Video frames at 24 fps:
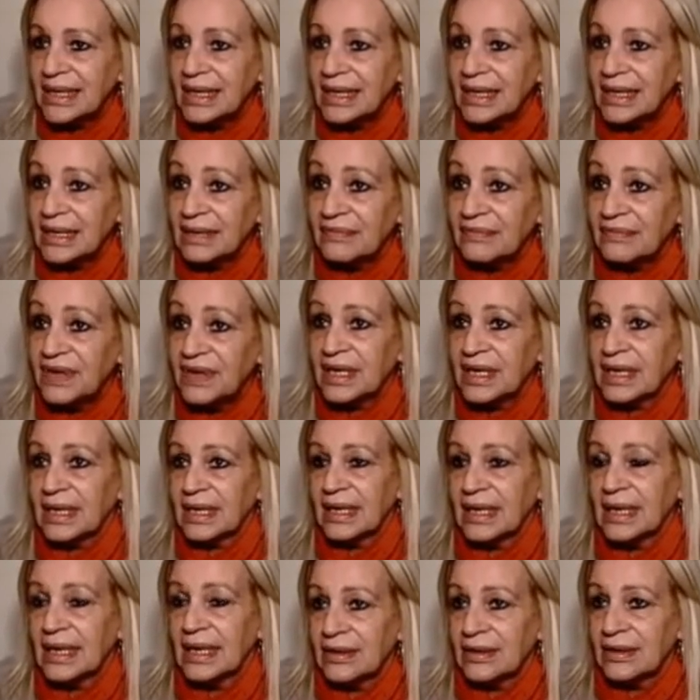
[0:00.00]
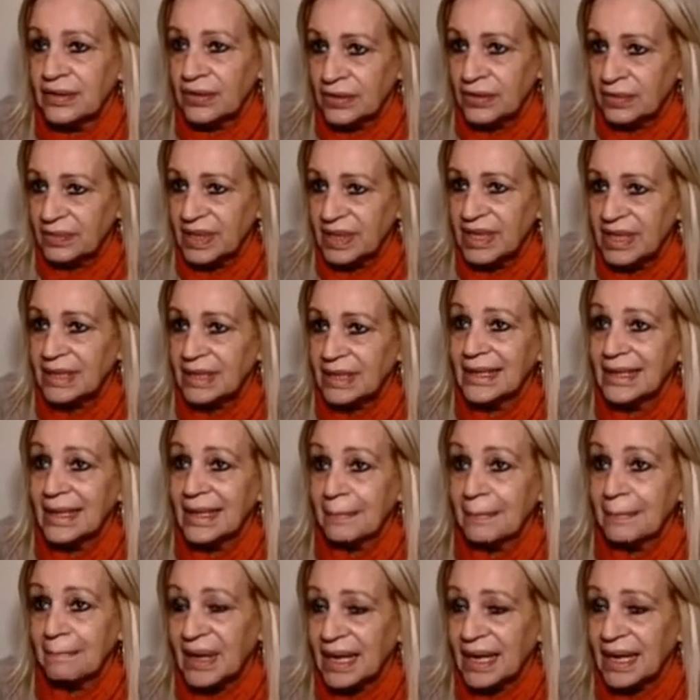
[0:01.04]
escribir el nombre del
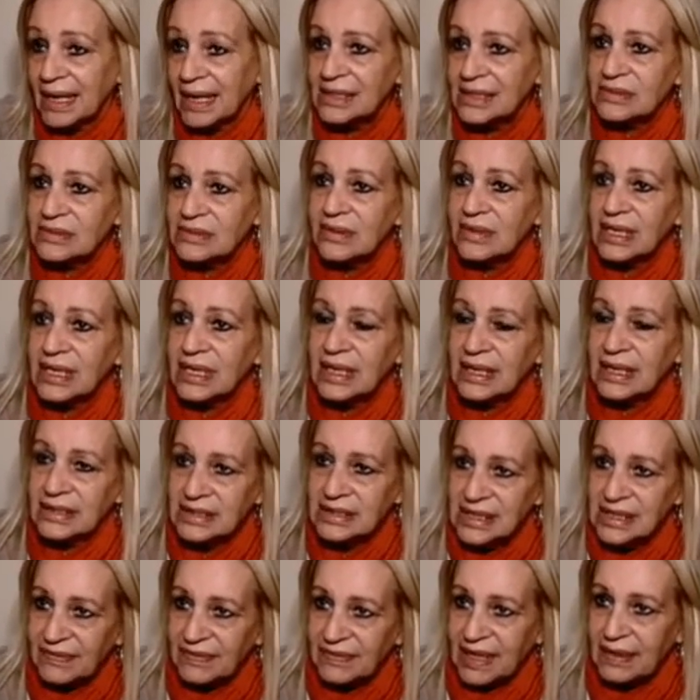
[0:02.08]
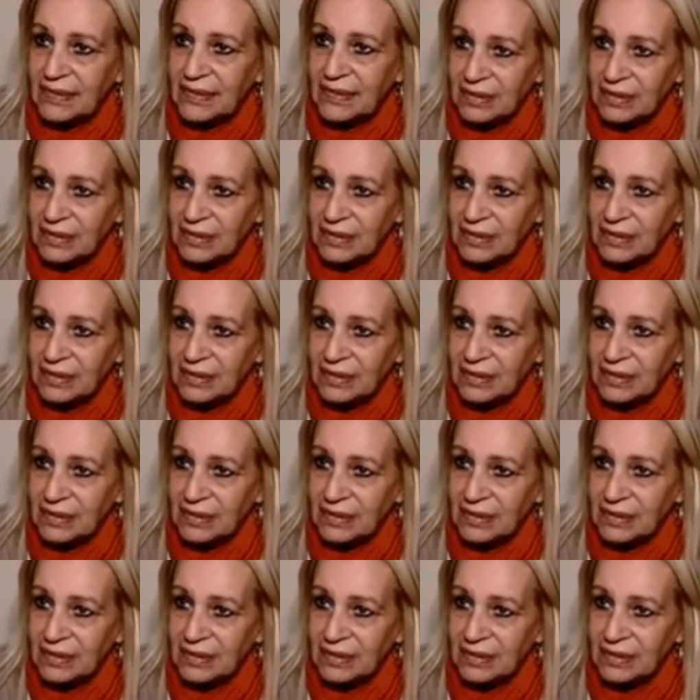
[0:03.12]
país con quien se va a